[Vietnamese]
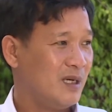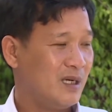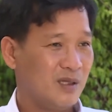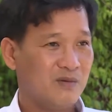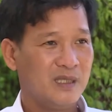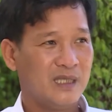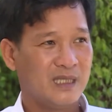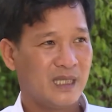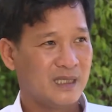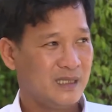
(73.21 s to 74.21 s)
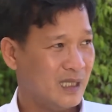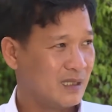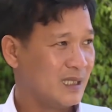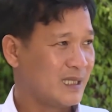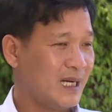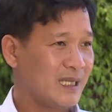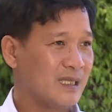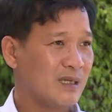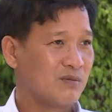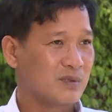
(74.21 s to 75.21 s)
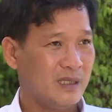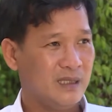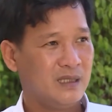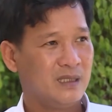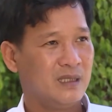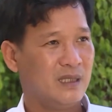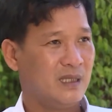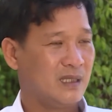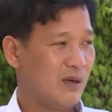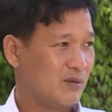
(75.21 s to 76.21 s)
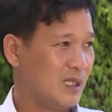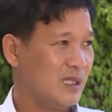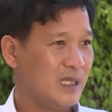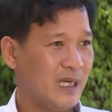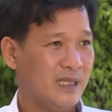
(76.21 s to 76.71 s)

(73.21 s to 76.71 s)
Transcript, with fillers: À, đối với nhà dân xây dựng kể cả các công ty ờ, đầu tư ở